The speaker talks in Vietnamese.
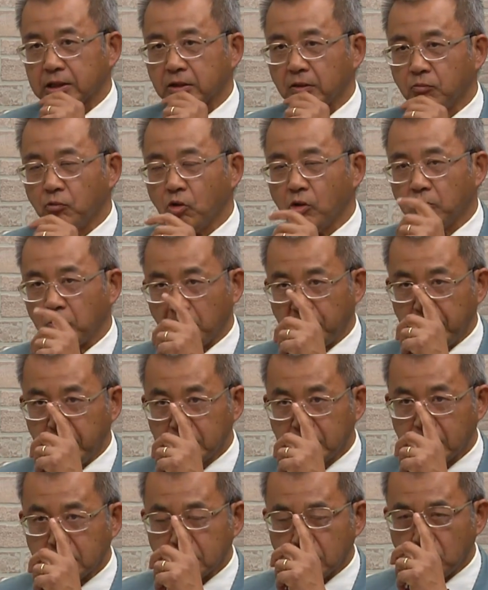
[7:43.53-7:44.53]
tôi mua một
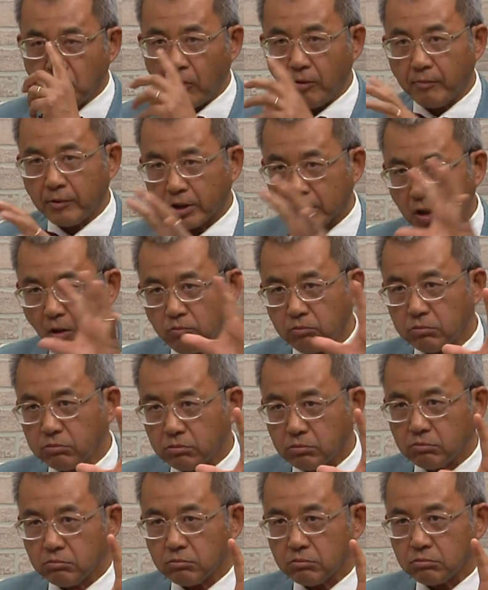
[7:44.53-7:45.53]
miếng đất của một cái
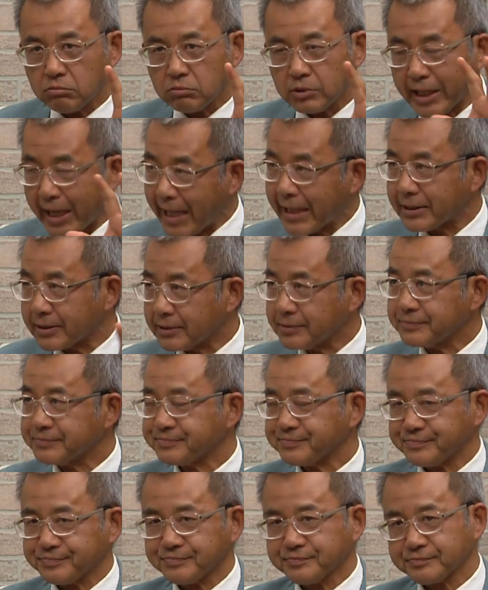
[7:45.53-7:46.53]
ông khác
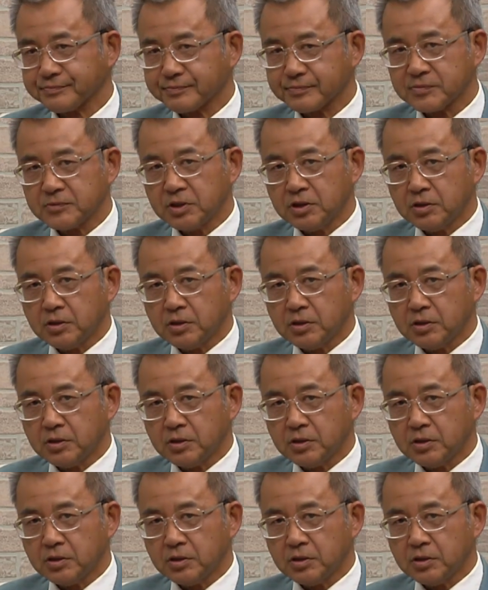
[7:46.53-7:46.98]
yeah. Dạ.